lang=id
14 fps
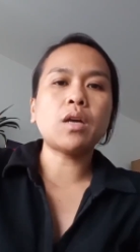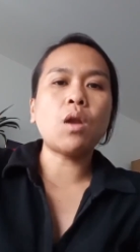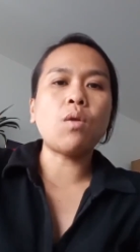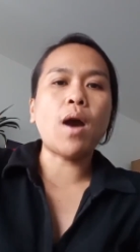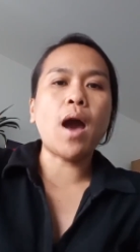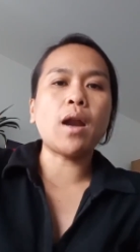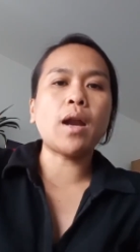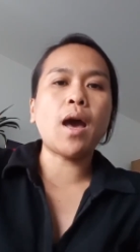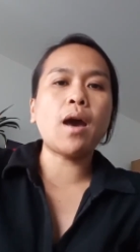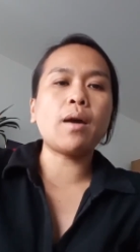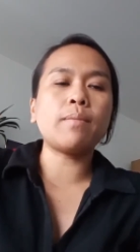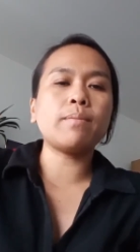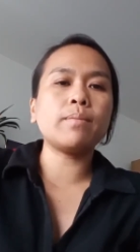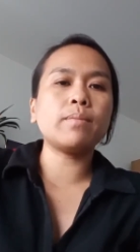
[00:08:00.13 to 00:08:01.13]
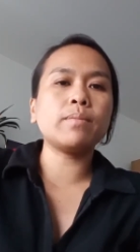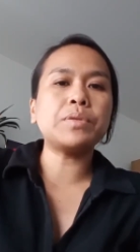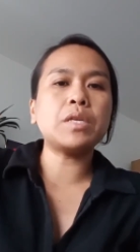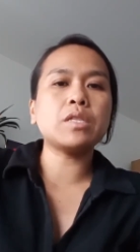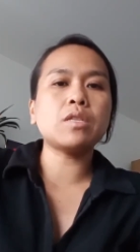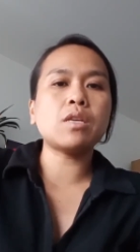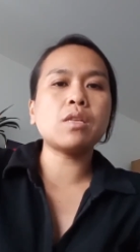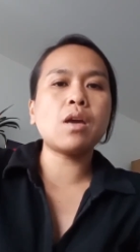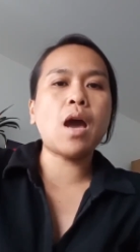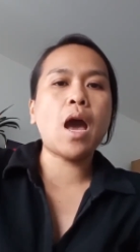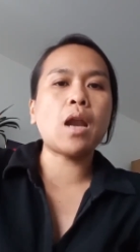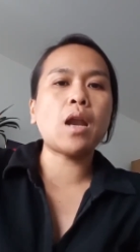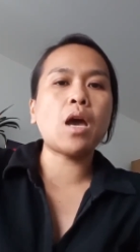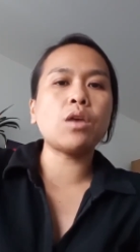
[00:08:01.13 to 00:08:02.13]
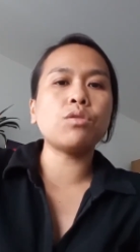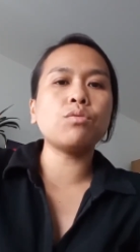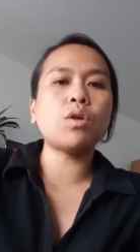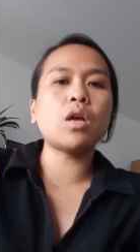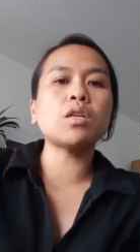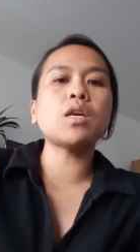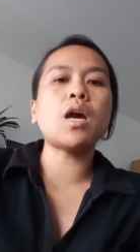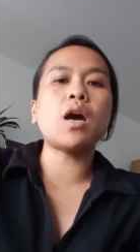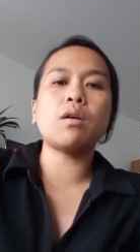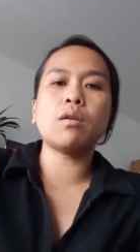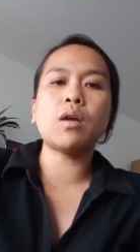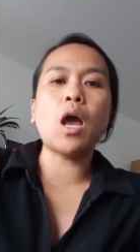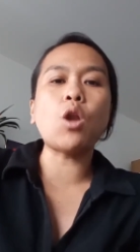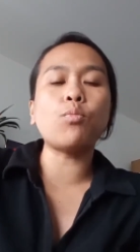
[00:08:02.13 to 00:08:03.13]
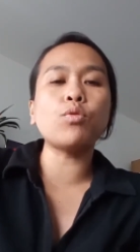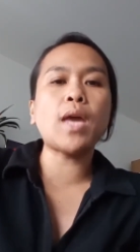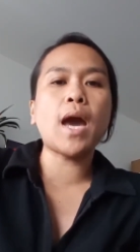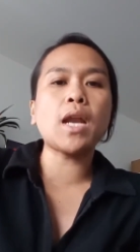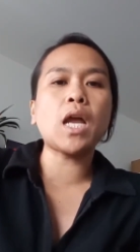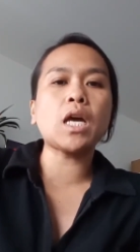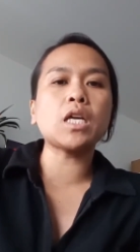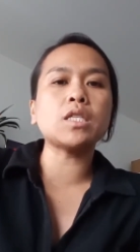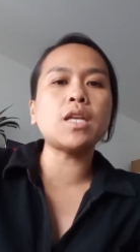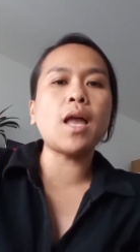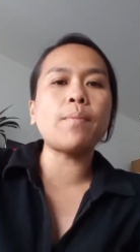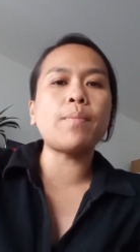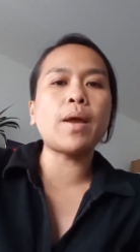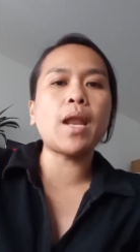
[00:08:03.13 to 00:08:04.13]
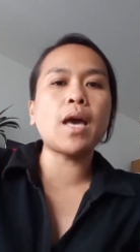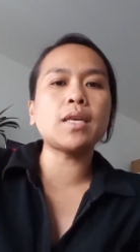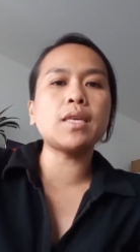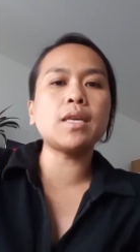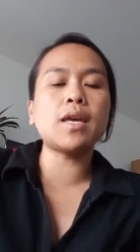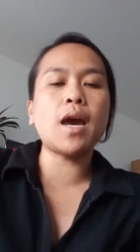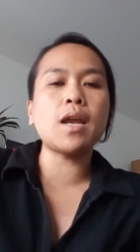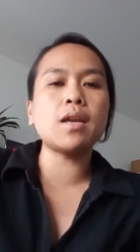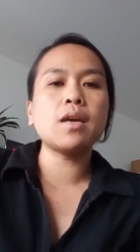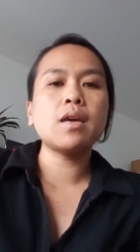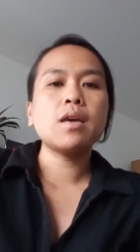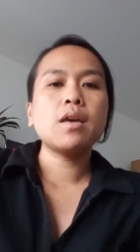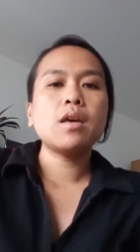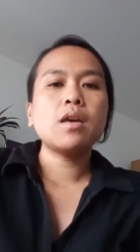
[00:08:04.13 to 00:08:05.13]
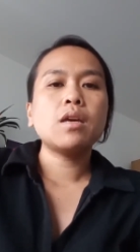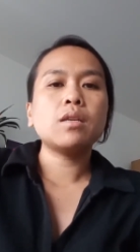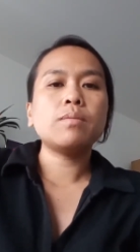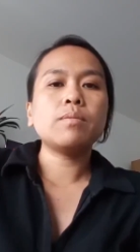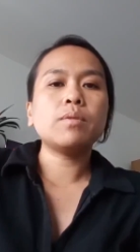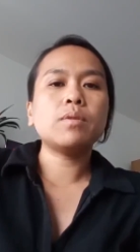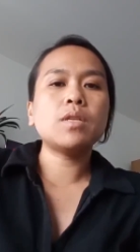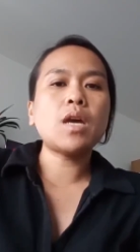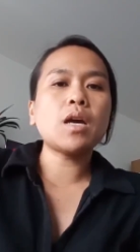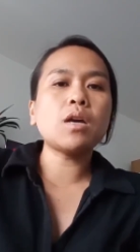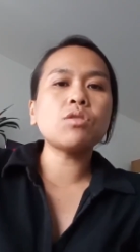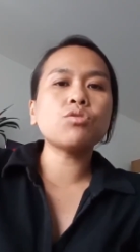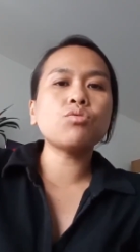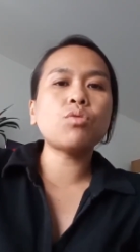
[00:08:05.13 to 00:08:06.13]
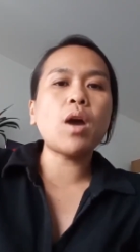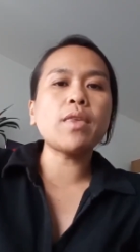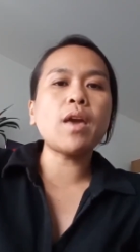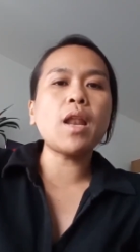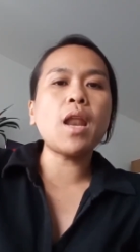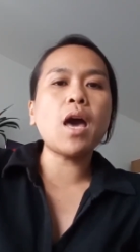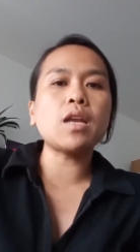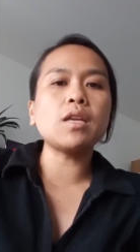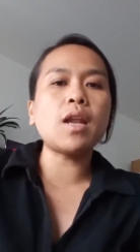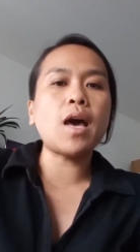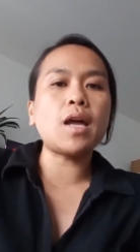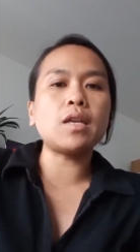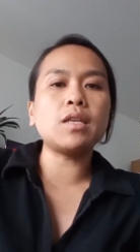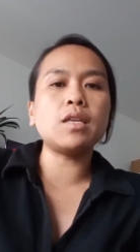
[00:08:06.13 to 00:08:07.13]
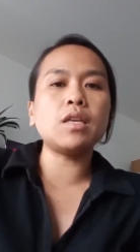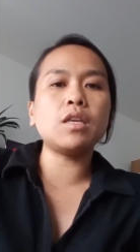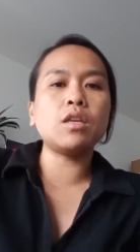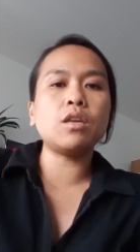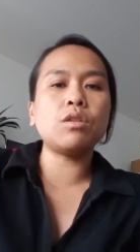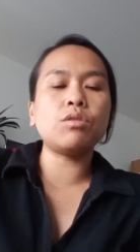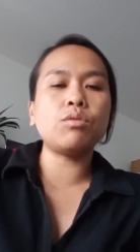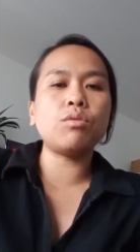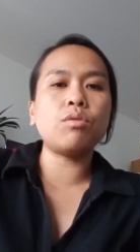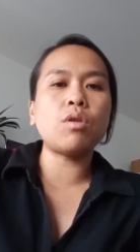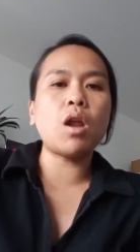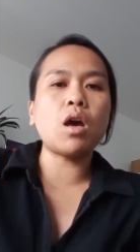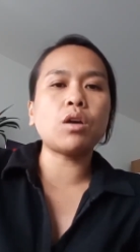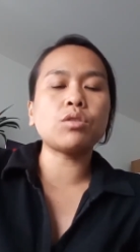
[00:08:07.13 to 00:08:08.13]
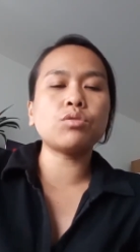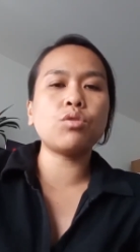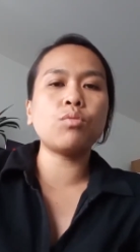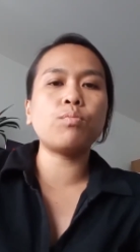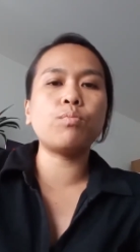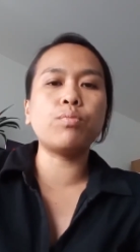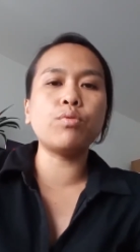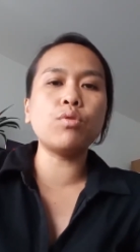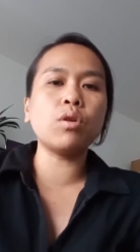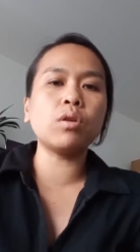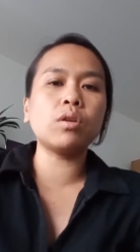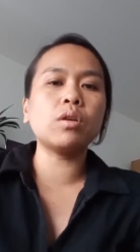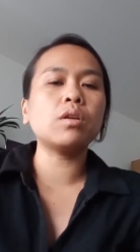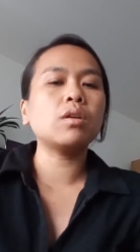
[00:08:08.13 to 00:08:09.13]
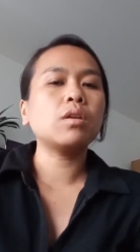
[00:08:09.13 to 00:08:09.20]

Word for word: kalau anak biasanya anak itu kan ya kalau punya anak kecil apalagi kan dia kan sukanya lari-lari gitu langsung bruk